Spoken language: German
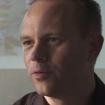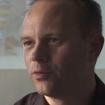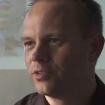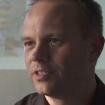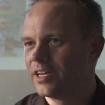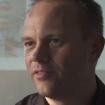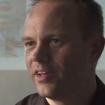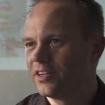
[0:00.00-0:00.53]

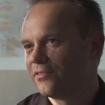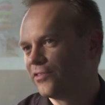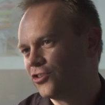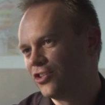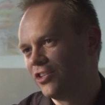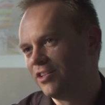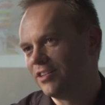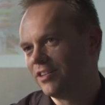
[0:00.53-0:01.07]
und da werden
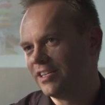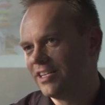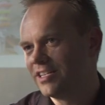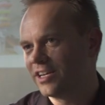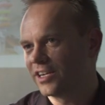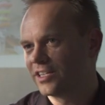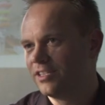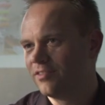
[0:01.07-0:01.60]
verschiedene
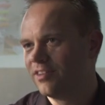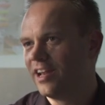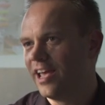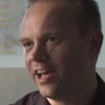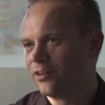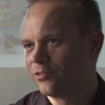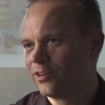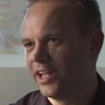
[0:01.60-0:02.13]
interaktive
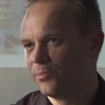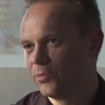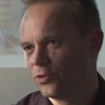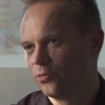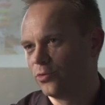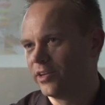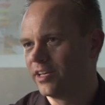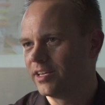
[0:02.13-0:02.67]
Lehr- und
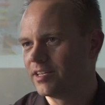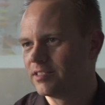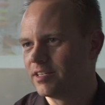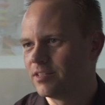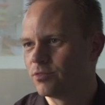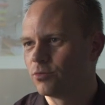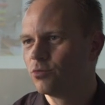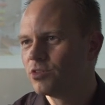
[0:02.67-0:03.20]
Lernmethoden
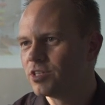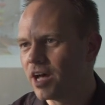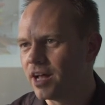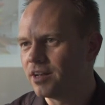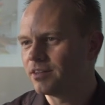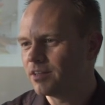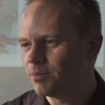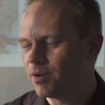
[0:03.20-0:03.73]
eingesetzt, unter
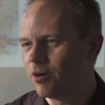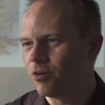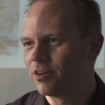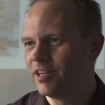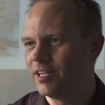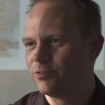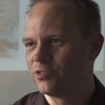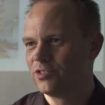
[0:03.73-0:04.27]
anderem auch
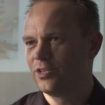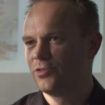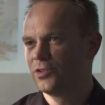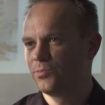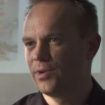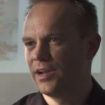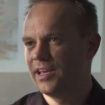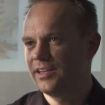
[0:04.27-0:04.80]
Lego
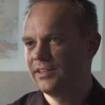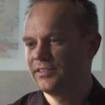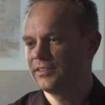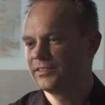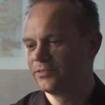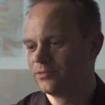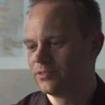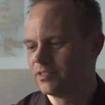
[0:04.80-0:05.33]
Series Play
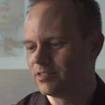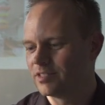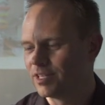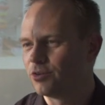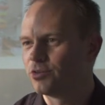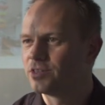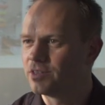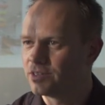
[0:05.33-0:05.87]
und das ist
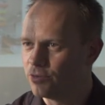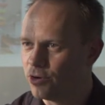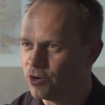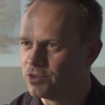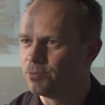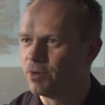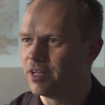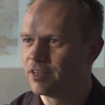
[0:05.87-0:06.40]
genau das, was wir
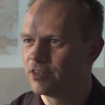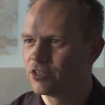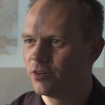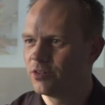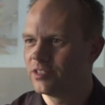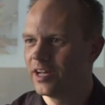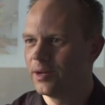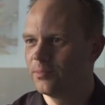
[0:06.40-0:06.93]
heute mal
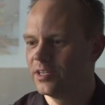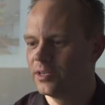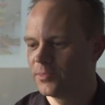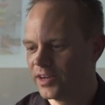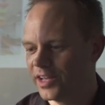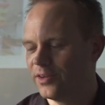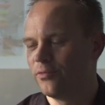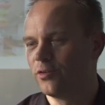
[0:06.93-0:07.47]
angeschaut haben in einem
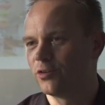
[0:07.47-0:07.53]
kleinen